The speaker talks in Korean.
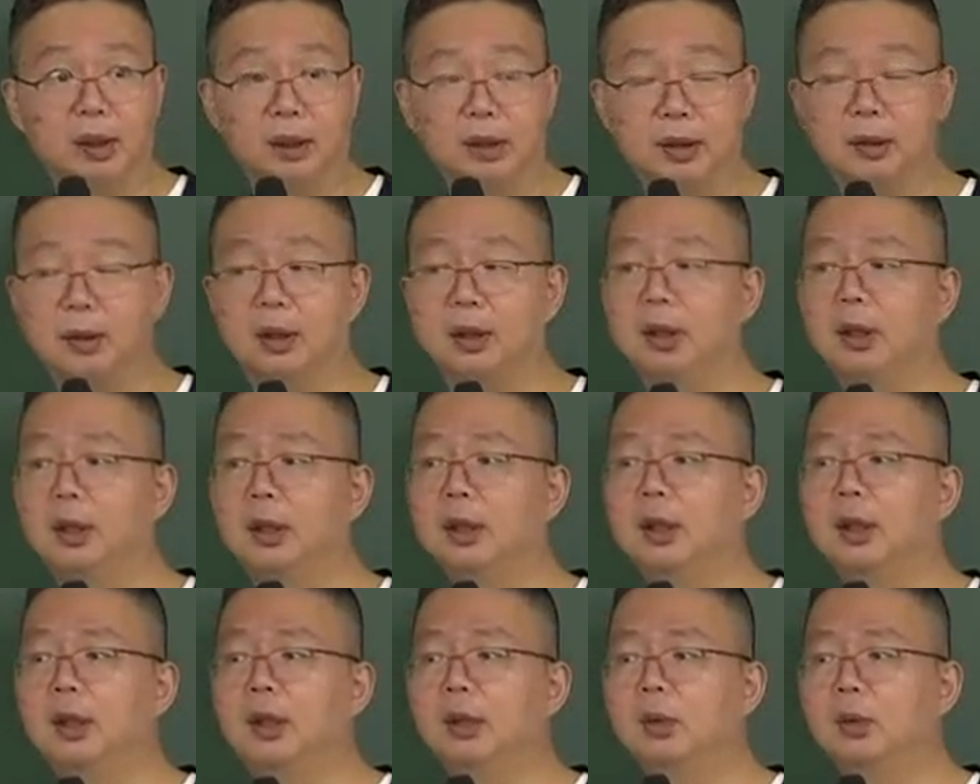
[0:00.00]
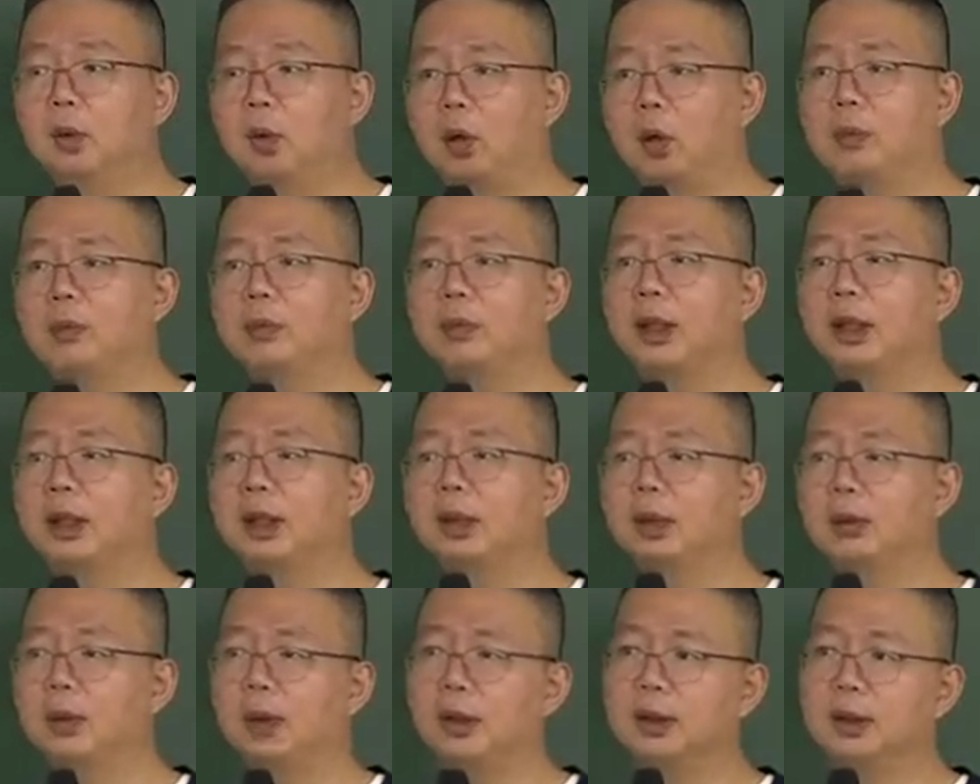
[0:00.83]
그래서 또 검자가
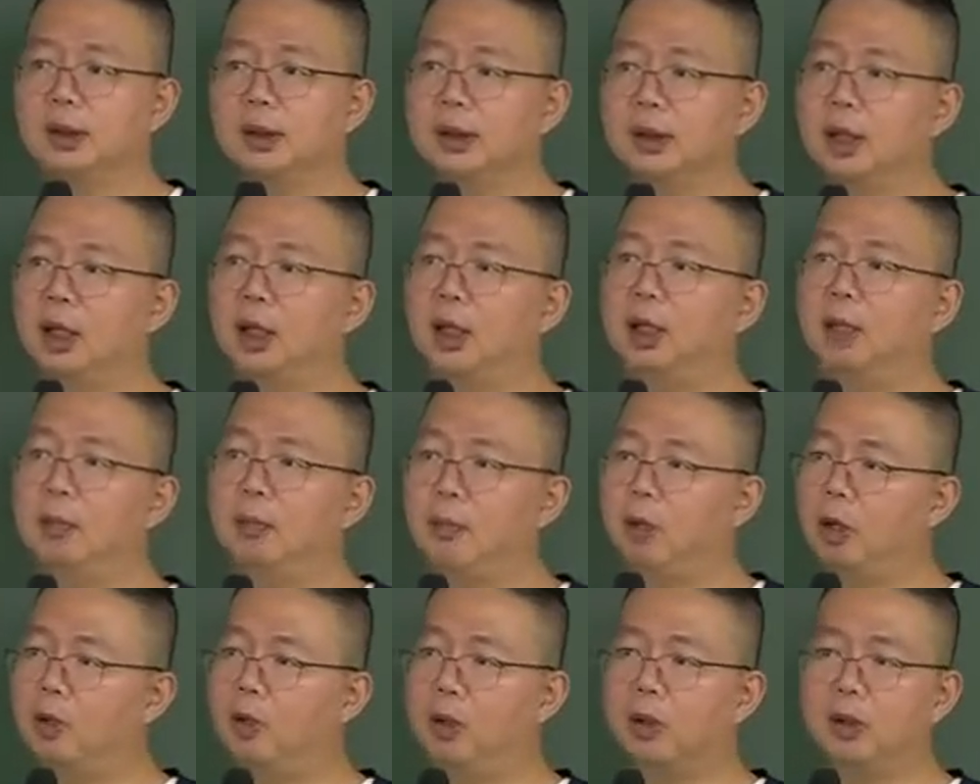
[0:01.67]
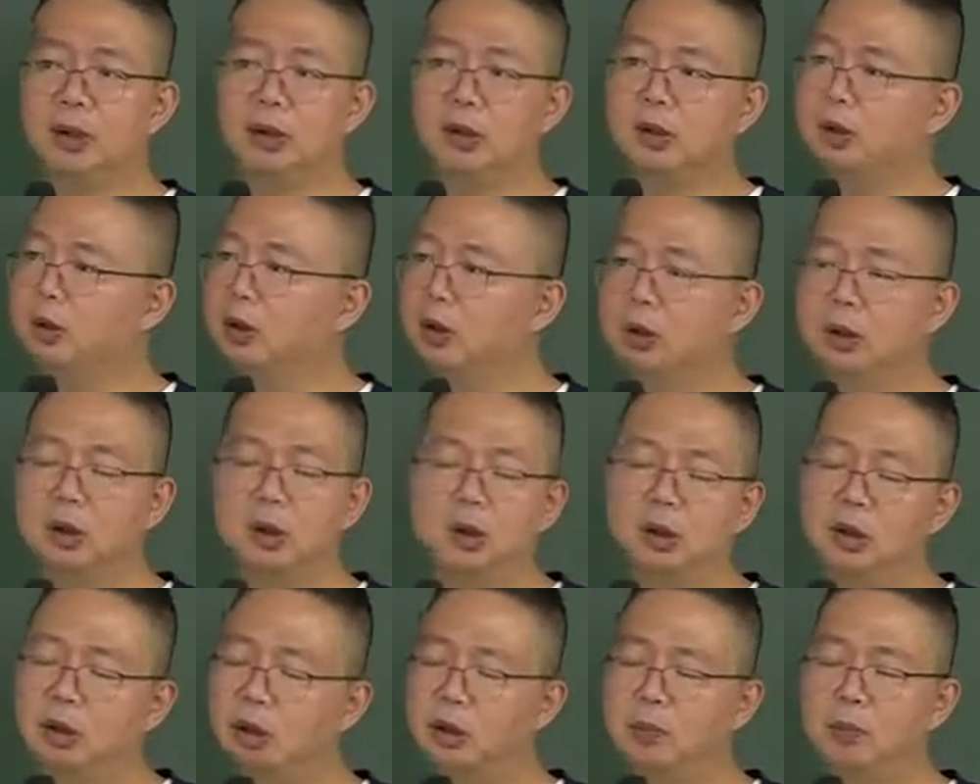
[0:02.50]
기소했을 때 법원은
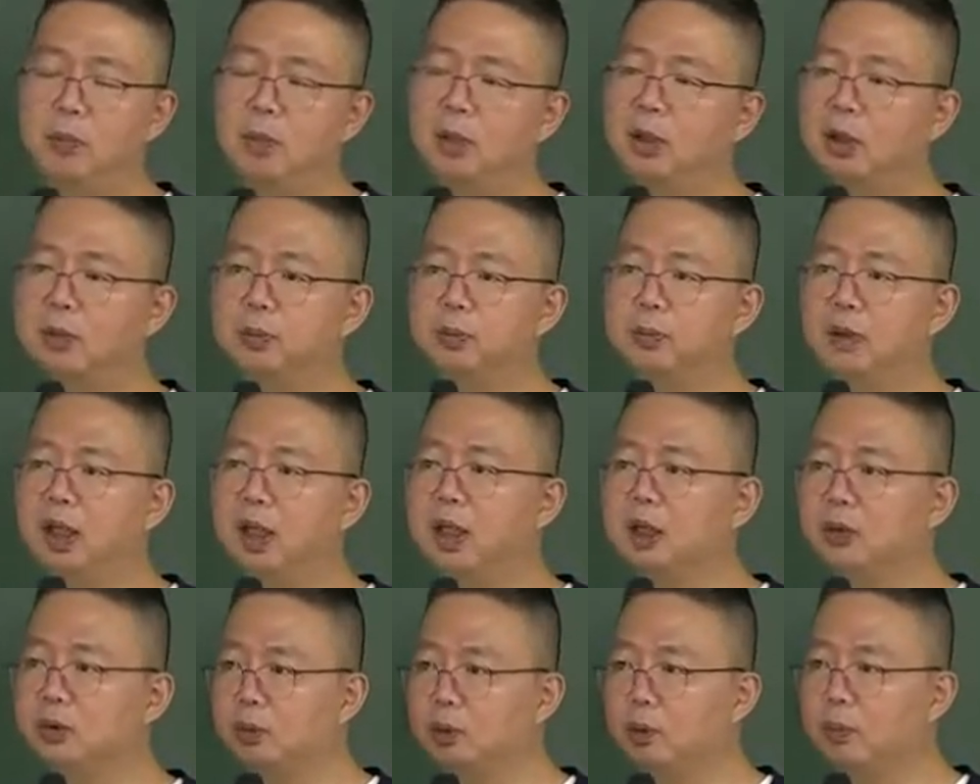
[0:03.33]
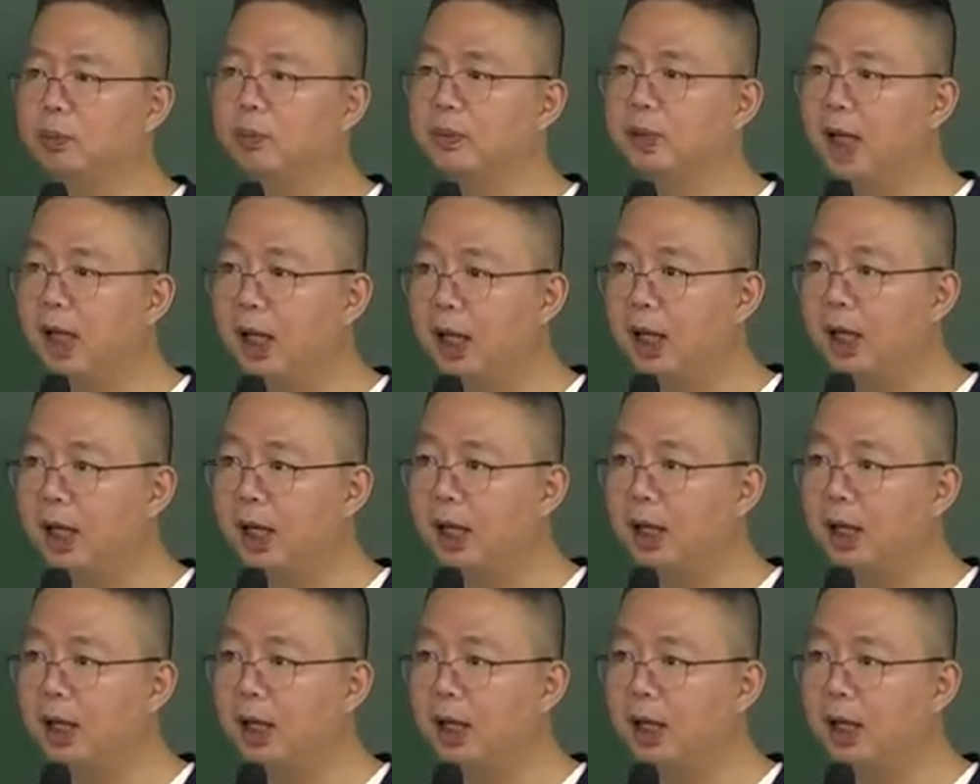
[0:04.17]
형벌을 부과할 수 없다.